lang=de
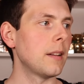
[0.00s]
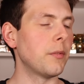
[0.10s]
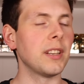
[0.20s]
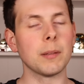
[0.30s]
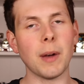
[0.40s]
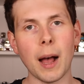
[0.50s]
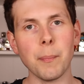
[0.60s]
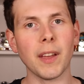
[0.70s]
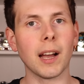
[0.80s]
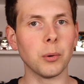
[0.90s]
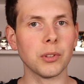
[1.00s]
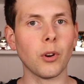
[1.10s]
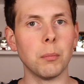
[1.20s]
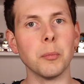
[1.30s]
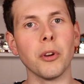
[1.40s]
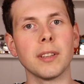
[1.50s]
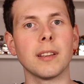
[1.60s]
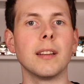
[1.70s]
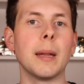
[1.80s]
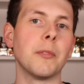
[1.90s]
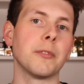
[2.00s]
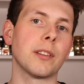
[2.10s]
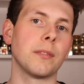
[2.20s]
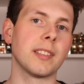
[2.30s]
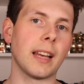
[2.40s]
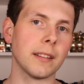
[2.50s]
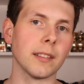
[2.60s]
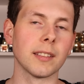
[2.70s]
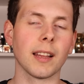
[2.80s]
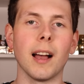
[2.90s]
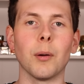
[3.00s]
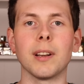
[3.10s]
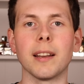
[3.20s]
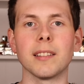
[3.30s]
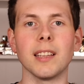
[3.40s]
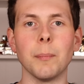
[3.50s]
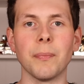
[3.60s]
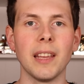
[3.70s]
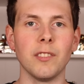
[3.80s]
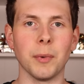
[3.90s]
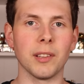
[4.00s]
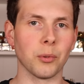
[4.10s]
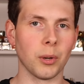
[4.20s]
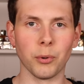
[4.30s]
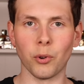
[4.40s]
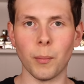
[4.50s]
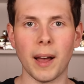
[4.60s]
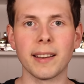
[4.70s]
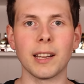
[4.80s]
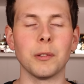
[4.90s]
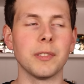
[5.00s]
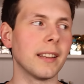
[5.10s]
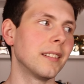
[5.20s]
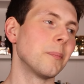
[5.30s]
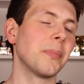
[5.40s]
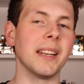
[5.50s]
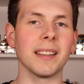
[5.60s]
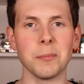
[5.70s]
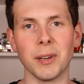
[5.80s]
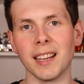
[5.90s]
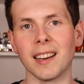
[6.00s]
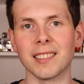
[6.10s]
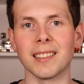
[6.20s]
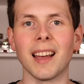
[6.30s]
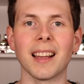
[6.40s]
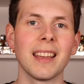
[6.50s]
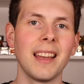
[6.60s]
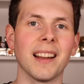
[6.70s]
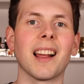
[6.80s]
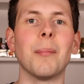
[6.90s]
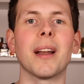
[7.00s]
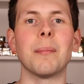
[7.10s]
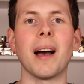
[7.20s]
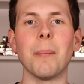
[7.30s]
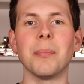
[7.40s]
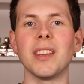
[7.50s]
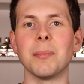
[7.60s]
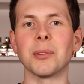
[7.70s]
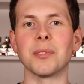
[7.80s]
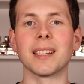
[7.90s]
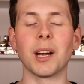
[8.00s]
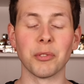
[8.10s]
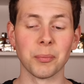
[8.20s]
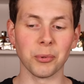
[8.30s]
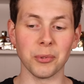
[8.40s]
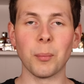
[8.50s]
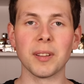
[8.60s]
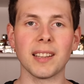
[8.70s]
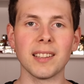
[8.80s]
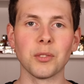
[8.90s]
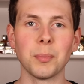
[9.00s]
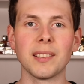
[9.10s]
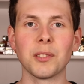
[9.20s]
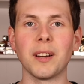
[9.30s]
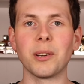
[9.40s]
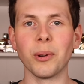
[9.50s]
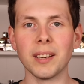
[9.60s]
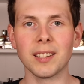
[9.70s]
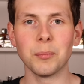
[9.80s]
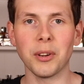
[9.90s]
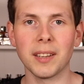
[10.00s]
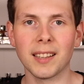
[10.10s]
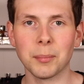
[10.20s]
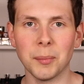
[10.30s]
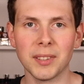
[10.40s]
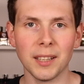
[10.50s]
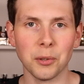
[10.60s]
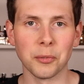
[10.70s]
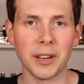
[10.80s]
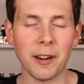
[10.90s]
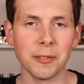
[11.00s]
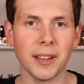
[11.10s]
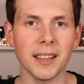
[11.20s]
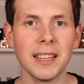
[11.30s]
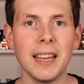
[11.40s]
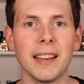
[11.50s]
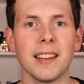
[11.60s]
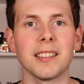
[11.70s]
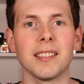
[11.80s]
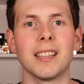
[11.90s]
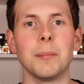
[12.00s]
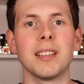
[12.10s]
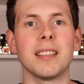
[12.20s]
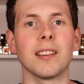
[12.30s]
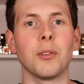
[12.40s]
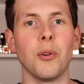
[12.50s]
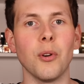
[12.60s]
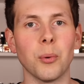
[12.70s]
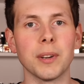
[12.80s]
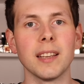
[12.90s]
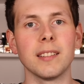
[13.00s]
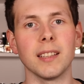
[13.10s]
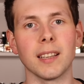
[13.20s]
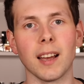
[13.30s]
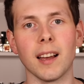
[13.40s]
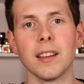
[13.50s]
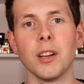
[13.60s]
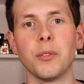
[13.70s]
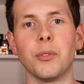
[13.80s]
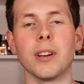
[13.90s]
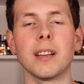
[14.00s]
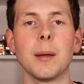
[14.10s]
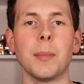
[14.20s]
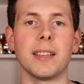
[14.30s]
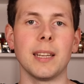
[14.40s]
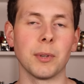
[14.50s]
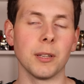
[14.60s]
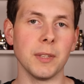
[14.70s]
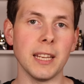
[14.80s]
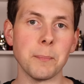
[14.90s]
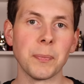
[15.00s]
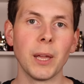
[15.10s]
Aber wenn ich am Abend nach Hause komme, möchte ich gegebenenfalls noch was anderes tragen. Und dann ist eben, wenn man so ein Ompronomat drauf hat, ne, den riecht man den ganzen Tag, da kann man am Abend nicht mehr so viel drauf sprühen. Um das Ganze so ein bisschen zu verdeutlichen, möchte ich jetzt mit dem zehnten Duft anfangen. Das ist nämlich der Cologne Citra von Mathieu Premier.